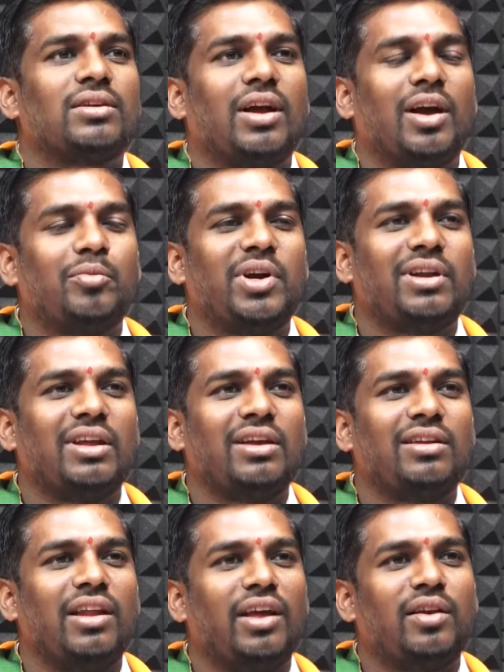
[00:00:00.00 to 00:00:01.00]
కాబట్టి
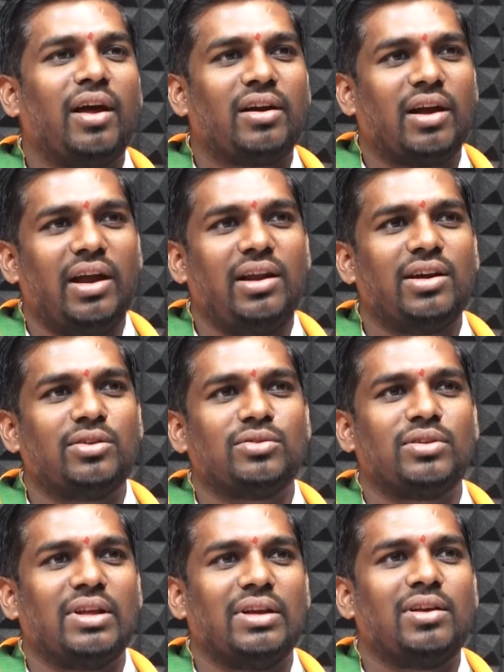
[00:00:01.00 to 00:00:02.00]
నేను నాకు ఐడియా
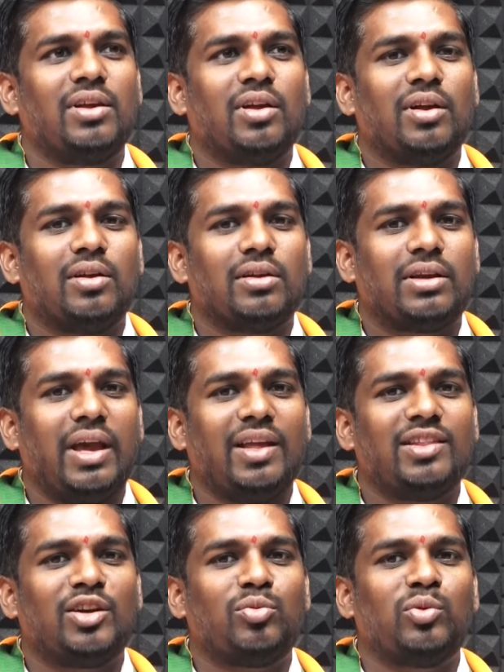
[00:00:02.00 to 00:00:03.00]
ఉంది hmm.
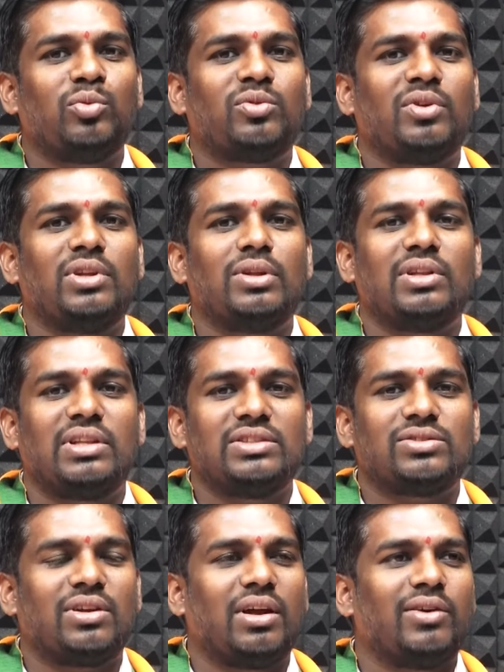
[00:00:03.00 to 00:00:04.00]
కేంద్ర ప్రభుత్వ నిధులు
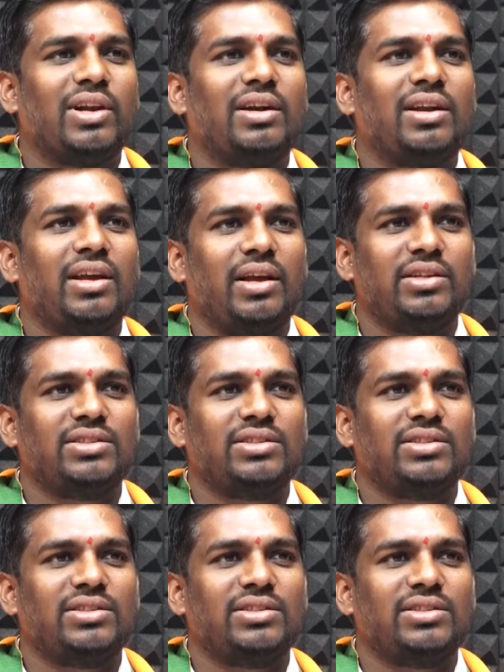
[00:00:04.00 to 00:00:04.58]
తీసుకురావాలంటే ఏం